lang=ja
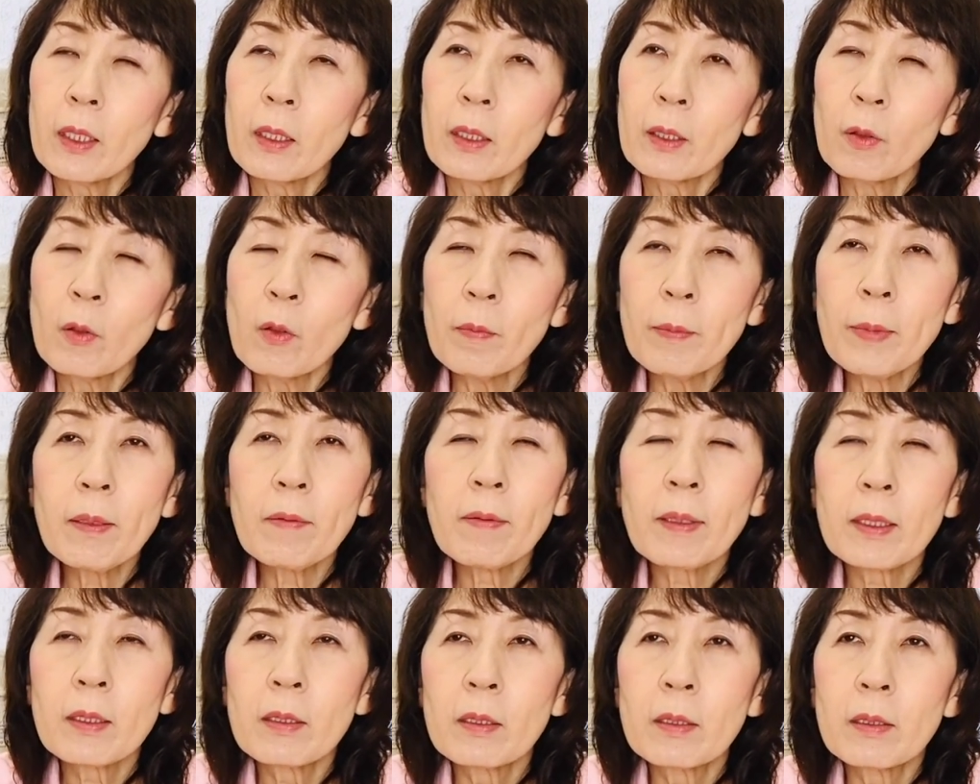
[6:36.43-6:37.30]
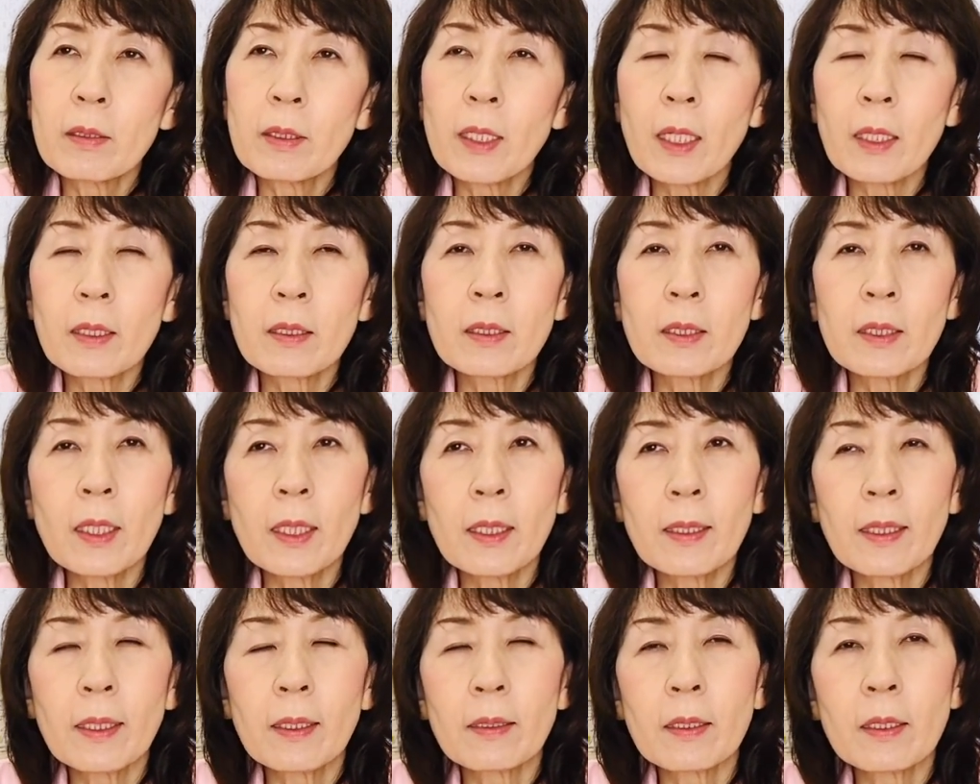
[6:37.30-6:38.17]
表面は
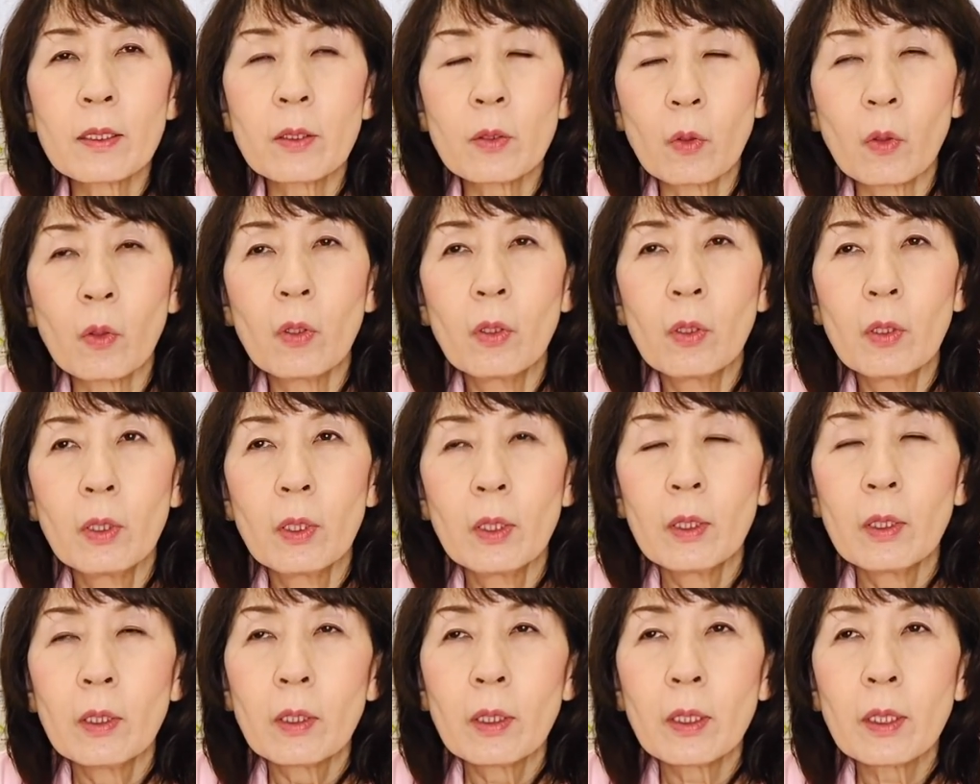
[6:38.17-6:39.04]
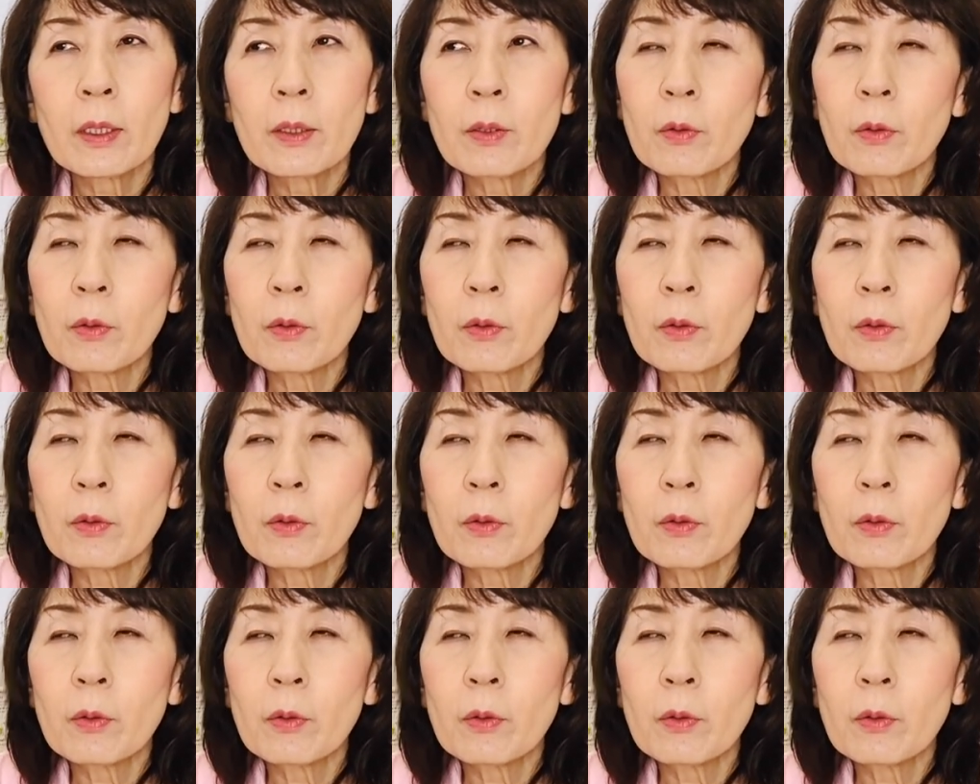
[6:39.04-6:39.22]
ツヤツヤなんですよ。